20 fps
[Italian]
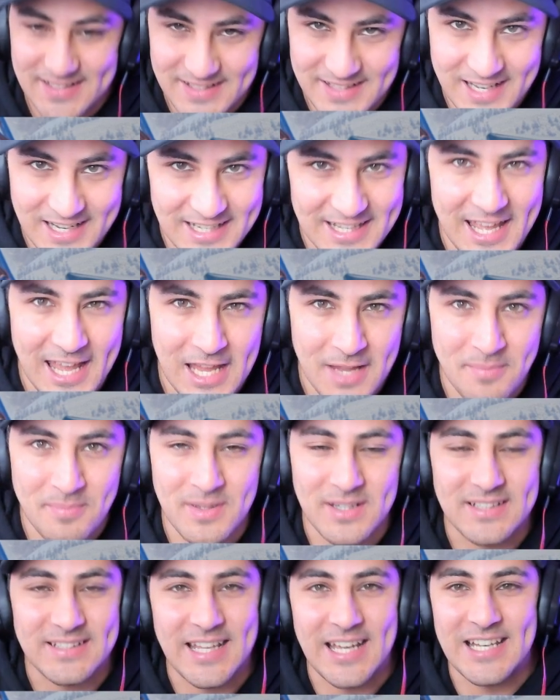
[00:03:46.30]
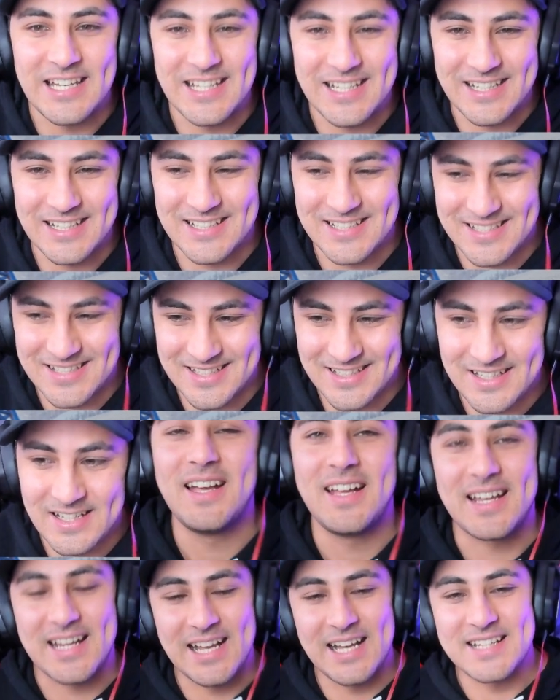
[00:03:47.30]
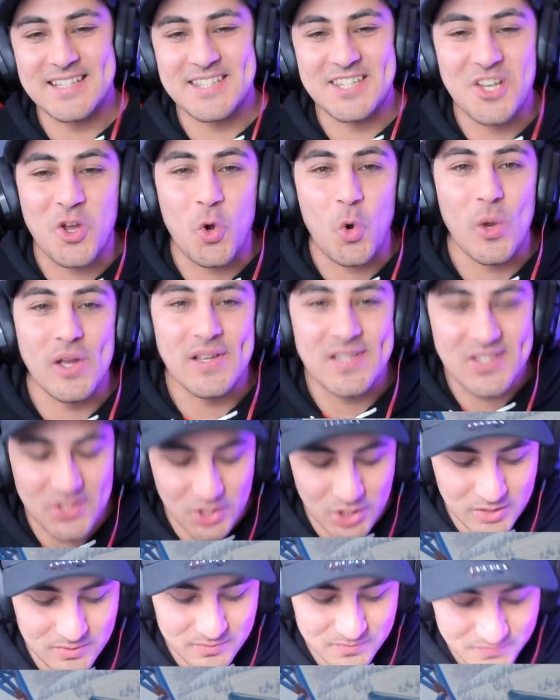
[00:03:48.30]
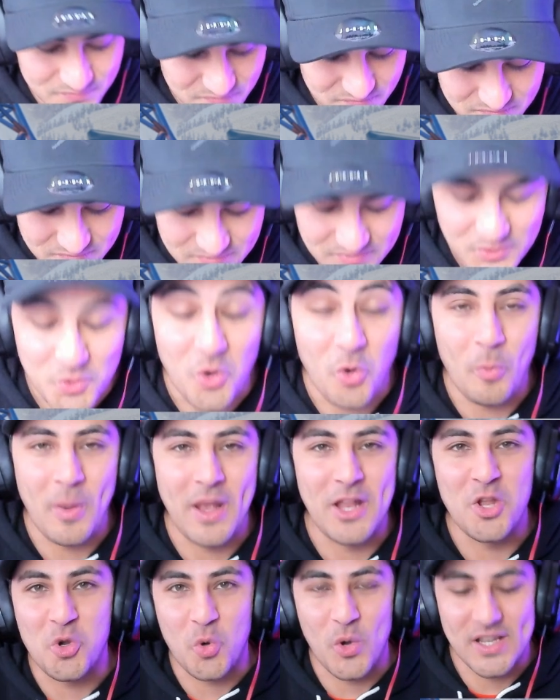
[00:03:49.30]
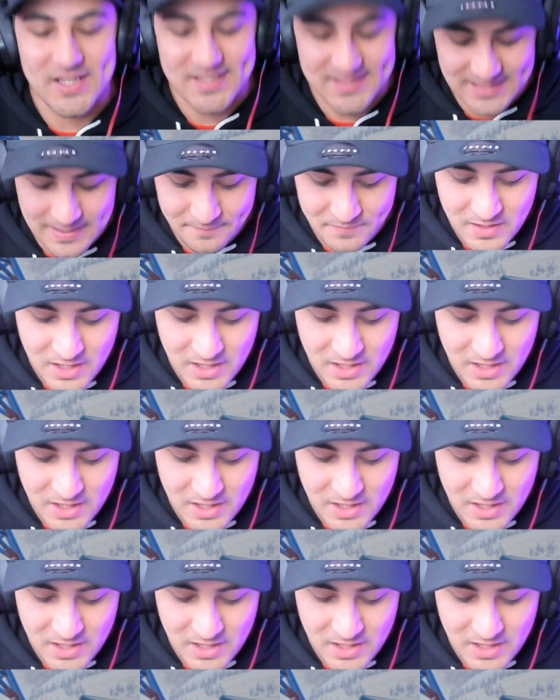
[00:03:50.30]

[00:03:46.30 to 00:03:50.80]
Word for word: nel game dai leakers. Ragazzi, questo, o meglio questa,